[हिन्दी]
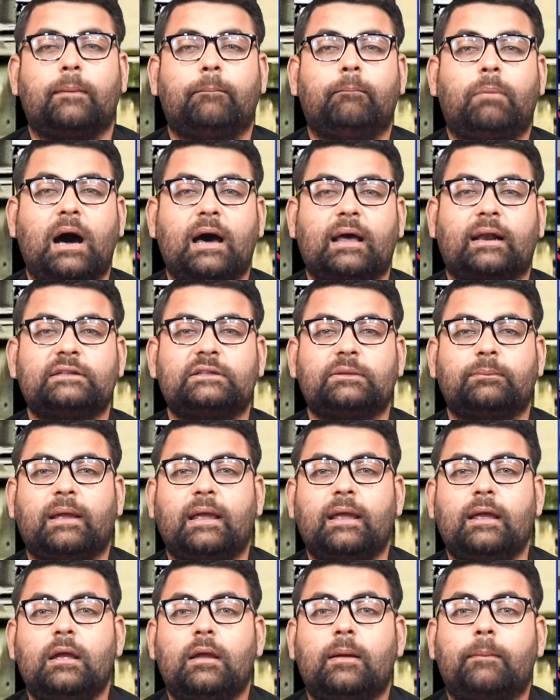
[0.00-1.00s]
भारत
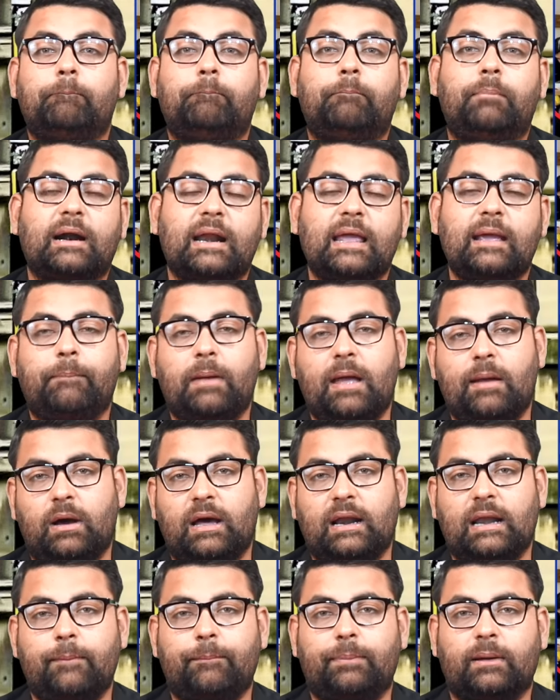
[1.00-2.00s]
में बड़े
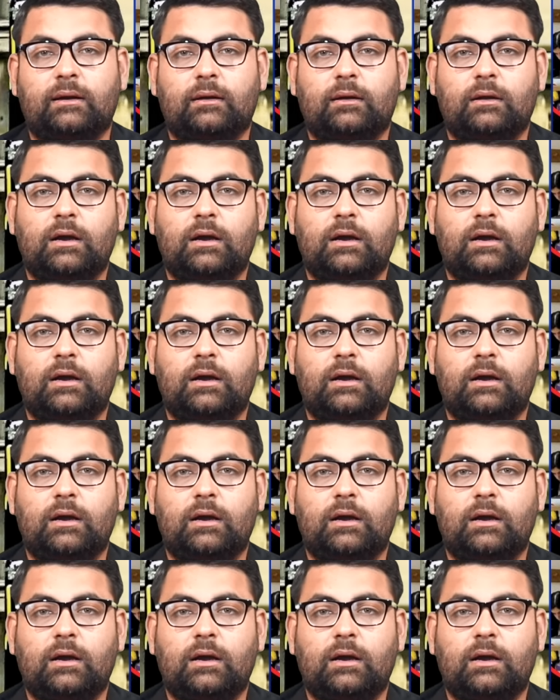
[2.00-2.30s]
पैमाने पर